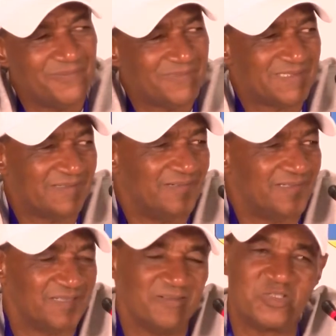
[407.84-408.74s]
ça va,
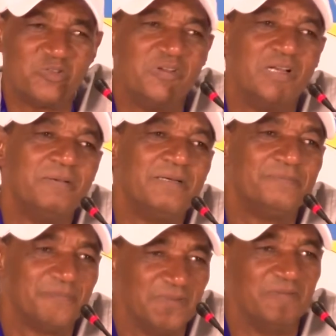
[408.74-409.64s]
ça va chauffer là-bas.
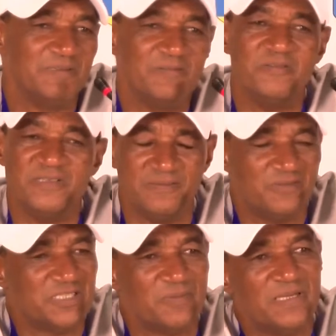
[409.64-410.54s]
Ils, vont ils
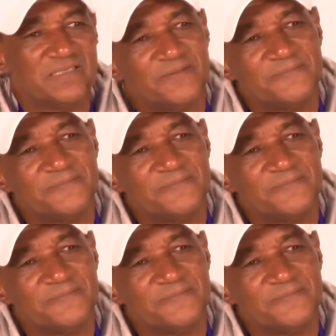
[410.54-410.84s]
vont se battre.